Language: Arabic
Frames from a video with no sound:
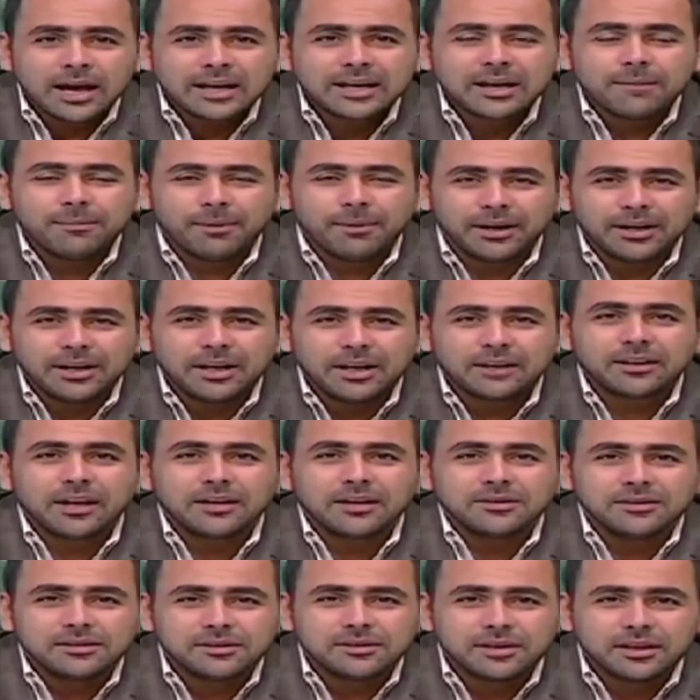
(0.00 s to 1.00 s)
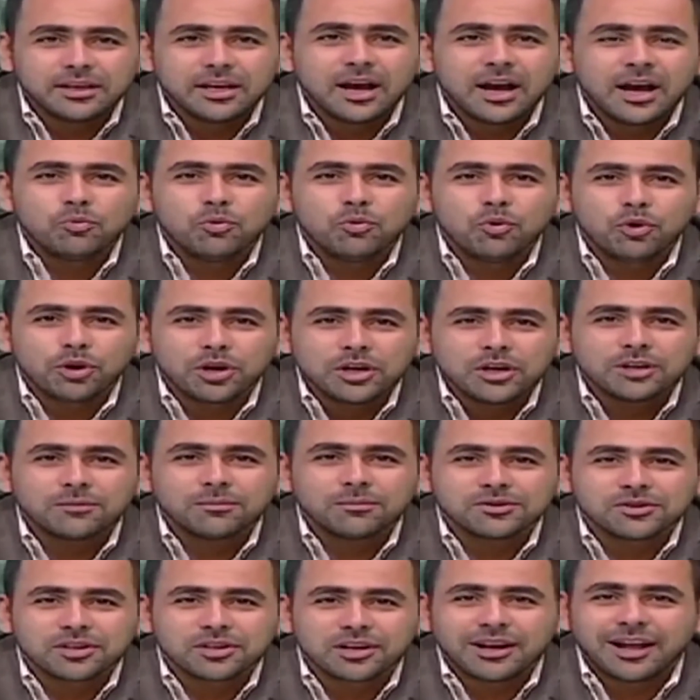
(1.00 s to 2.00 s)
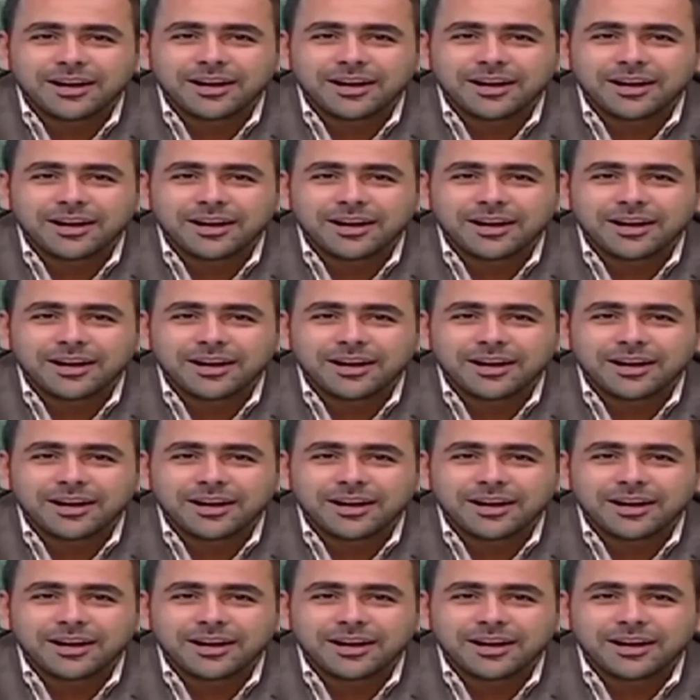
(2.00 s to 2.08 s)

الجمعية التأسيسية جمهورية مصر